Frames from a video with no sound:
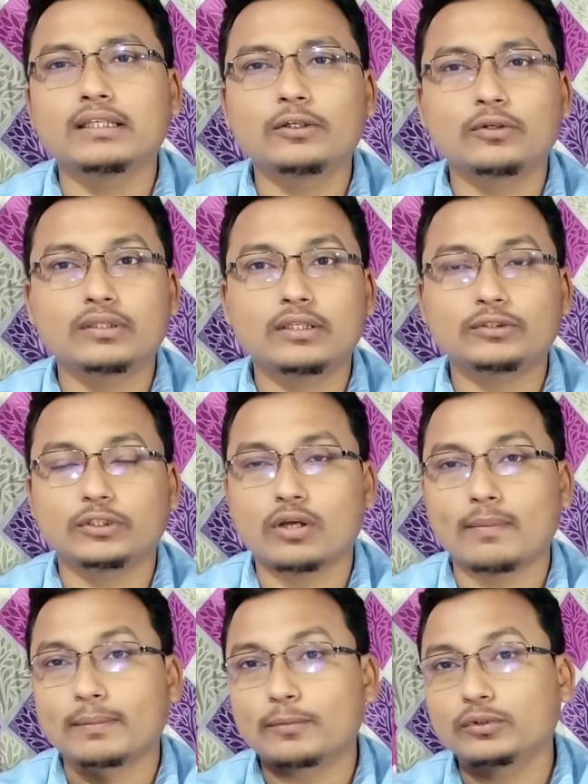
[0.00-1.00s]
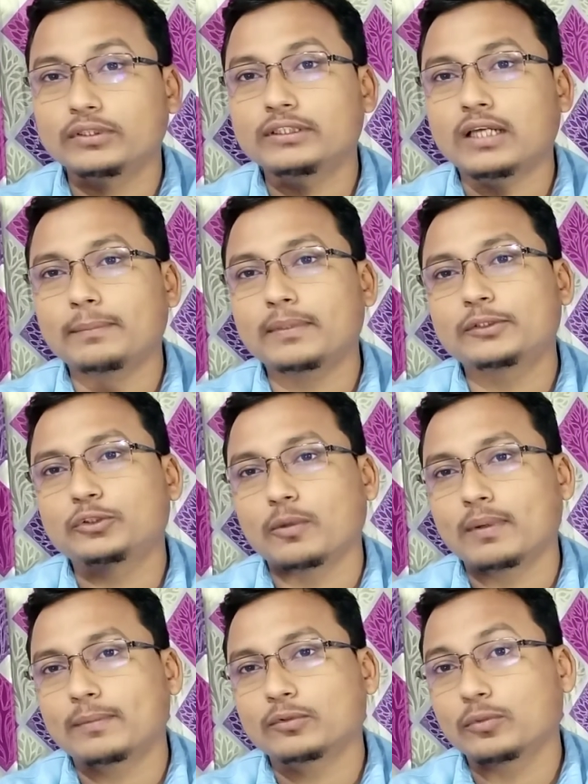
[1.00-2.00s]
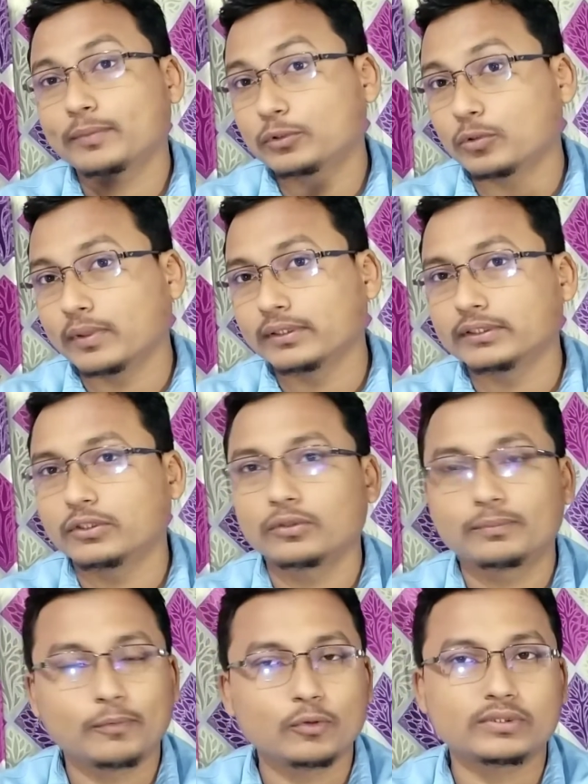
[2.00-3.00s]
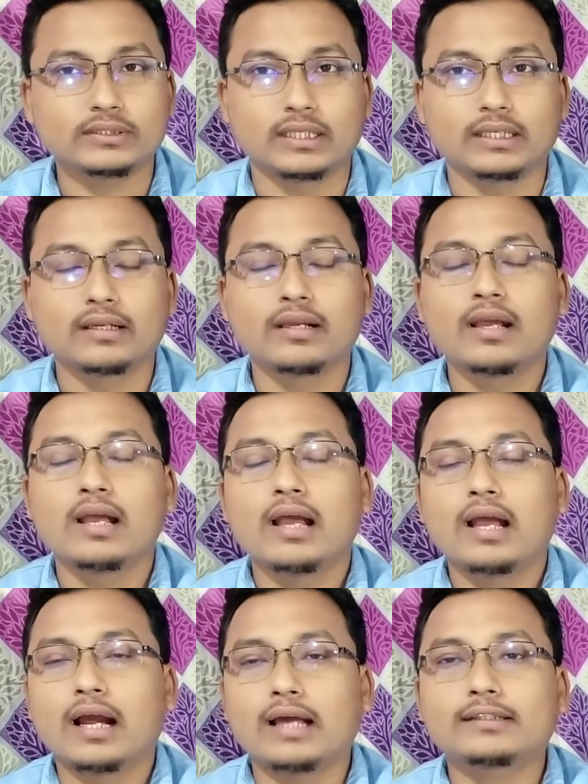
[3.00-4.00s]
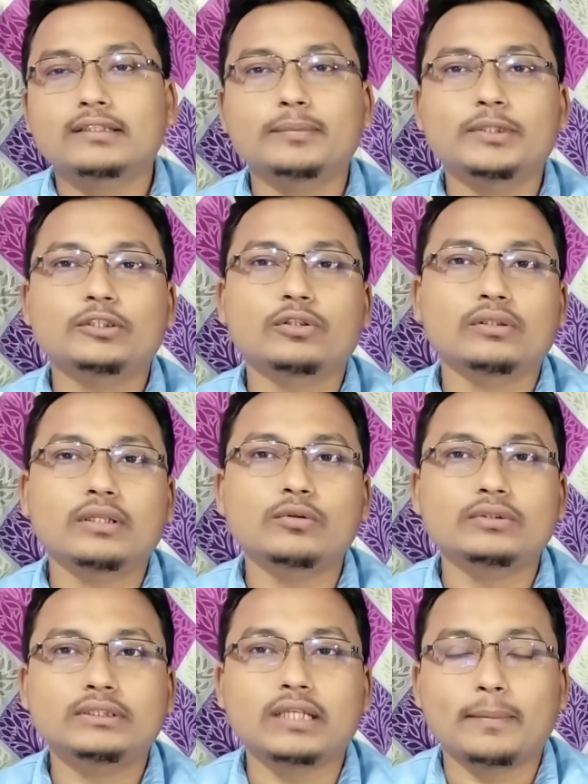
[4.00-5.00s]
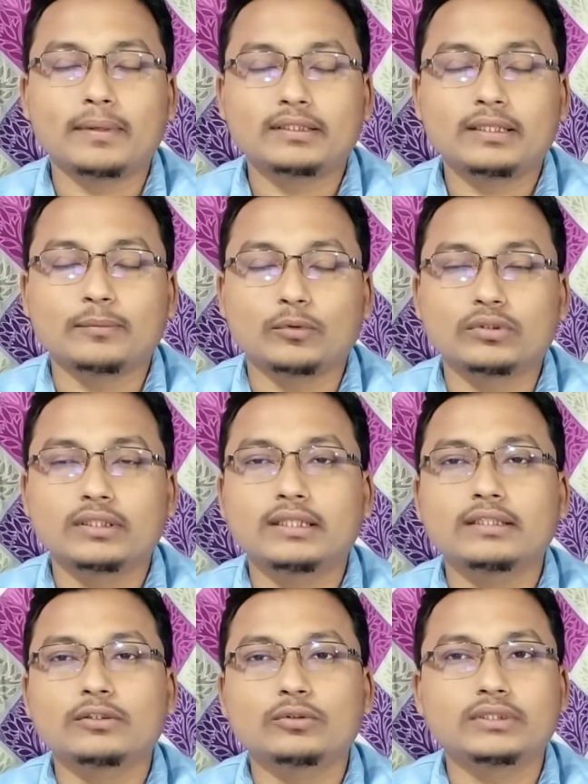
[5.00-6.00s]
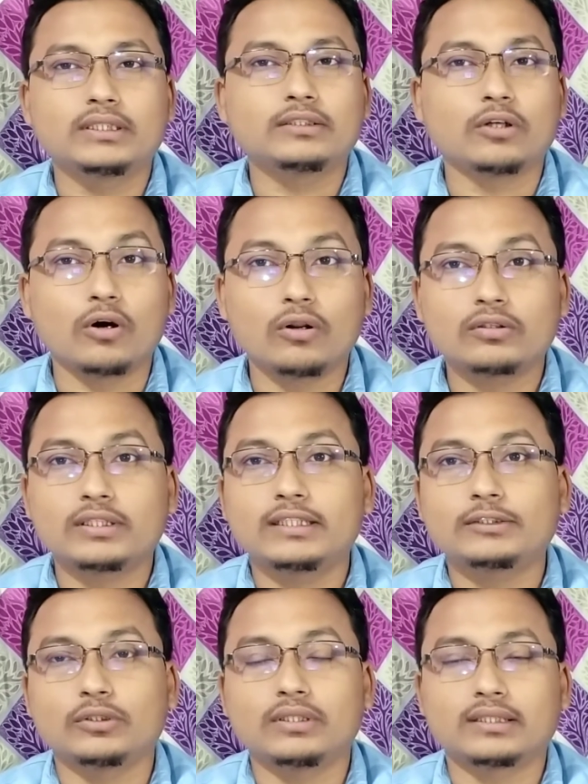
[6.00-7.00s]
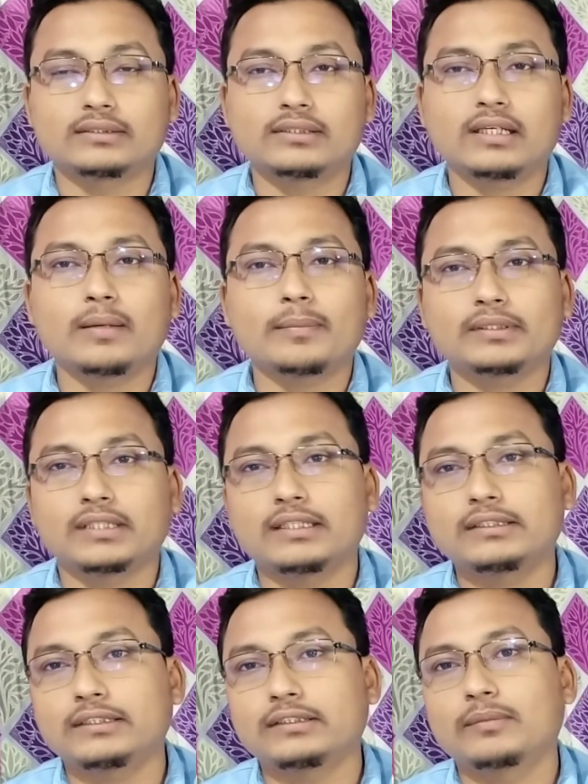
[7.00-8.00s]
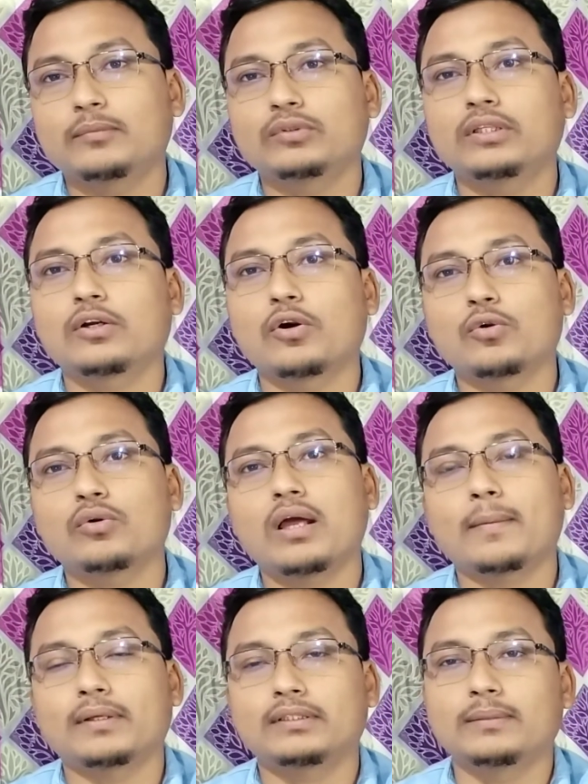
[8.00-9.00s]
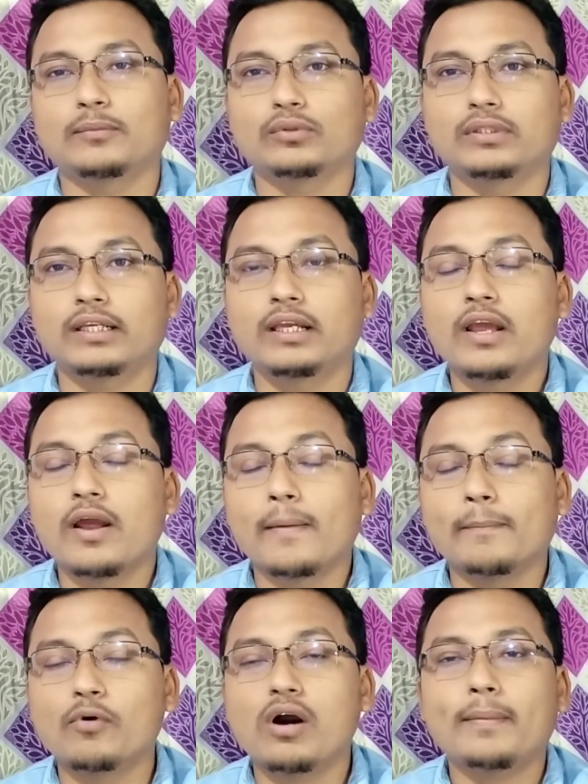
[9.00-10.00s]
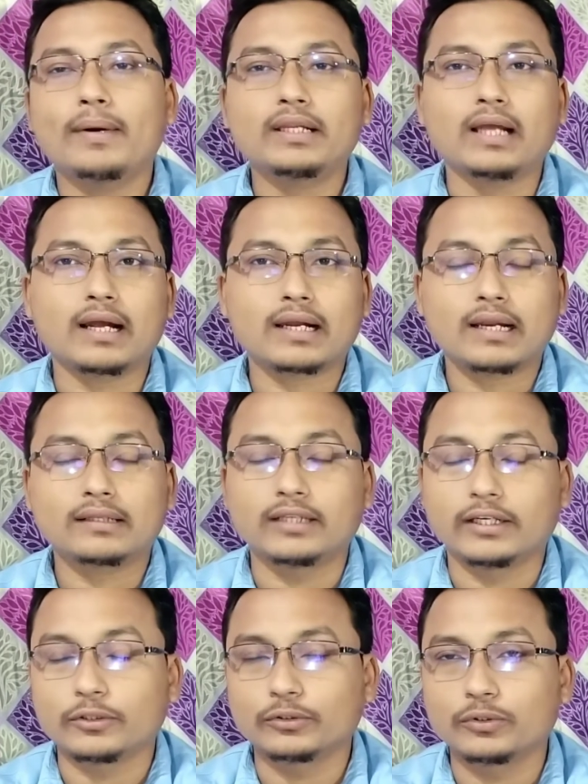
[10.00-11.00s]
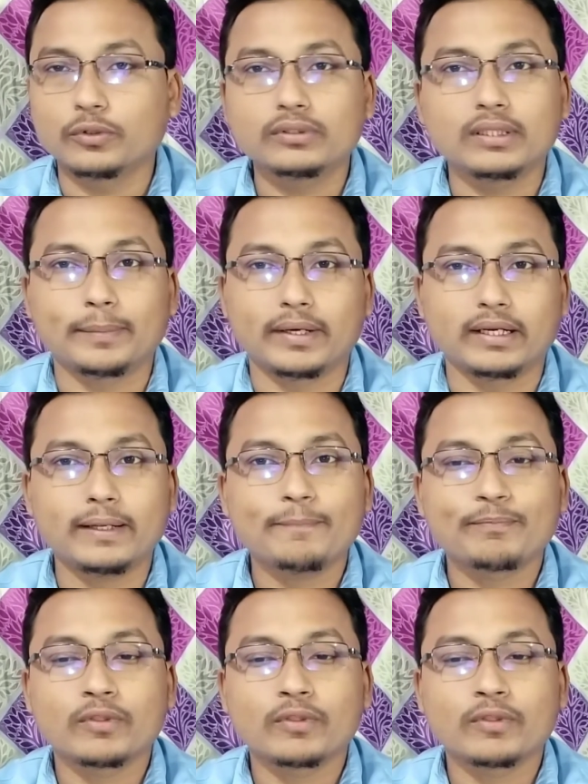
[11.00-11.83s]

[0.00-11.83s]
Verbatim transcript: ক্লিক করে দাও যেন আমার প্রতিটি আপডেট সবার প্রথমে তোমার নিকট পৌঁছে যায় আর একটা বিশেষ কথা হচ্ছে আমাদের মধ্যে কিন্তু শীত অলরেডি চলে আসছে আর আমরা জানি শীতের মধ্যে করোনা আমাদের মধ্যে মহামারী আকার ধারণ করতে পারে